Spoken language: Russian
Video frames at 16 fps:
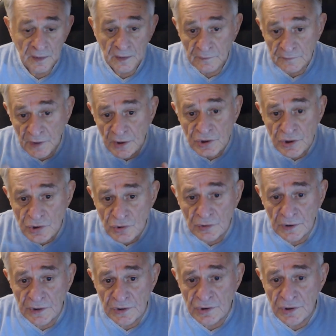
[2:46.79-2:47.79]
В нашей
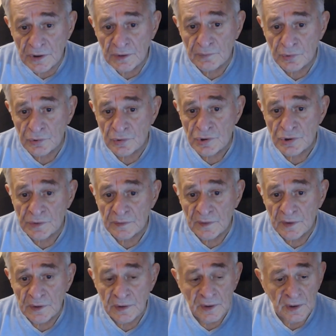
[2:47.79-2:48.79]
школе человек
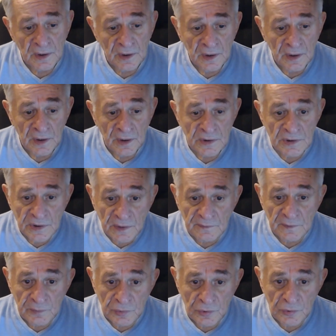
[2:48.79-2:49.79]
будущего,
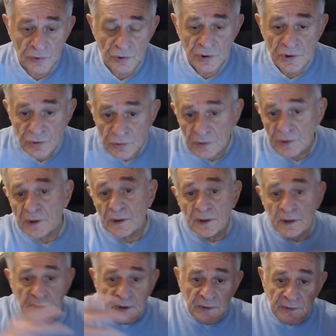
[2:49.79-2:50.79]
слава богу, за столько
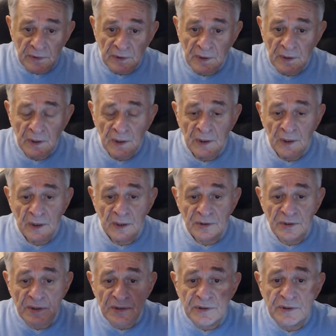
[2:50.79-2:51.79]
лет
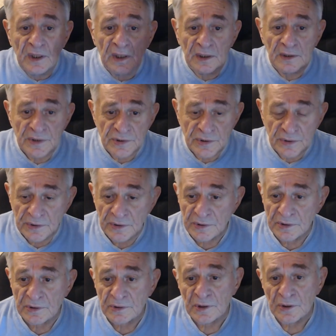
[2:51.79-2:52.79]
создалась эта
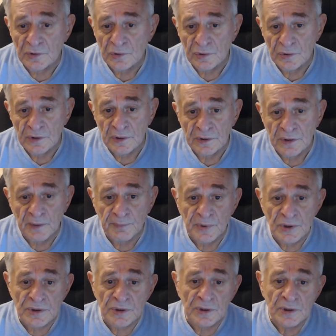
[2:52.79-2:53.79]
технология,
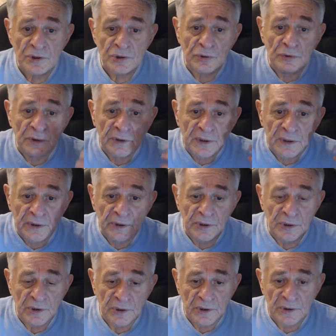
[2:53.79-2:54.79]
написаны столько
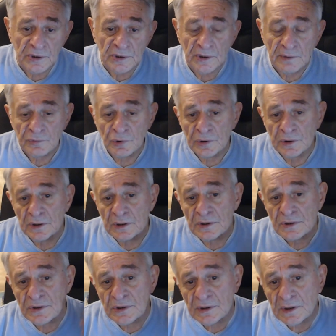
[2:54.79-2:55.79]
книг и на многих
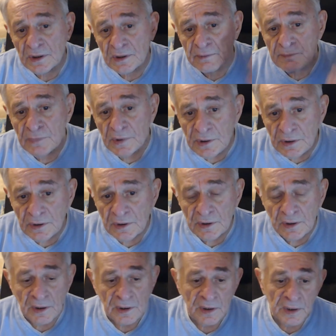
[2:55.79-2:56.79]
языках
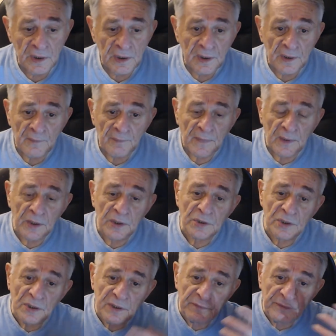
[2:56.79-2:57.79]
мира – и
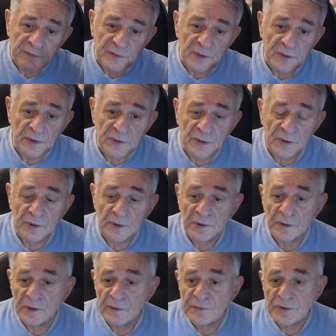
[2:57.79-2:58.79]

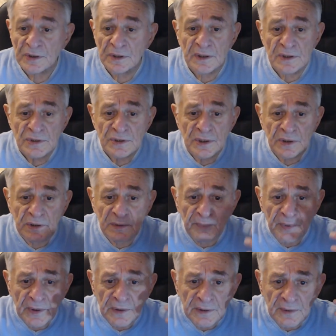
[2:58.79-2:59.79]
телевидение, и все газеты
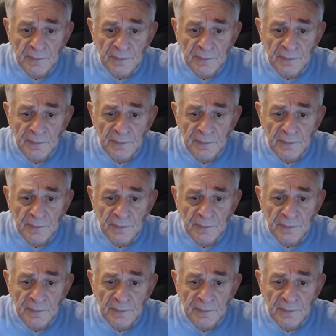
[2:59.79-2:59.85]
про это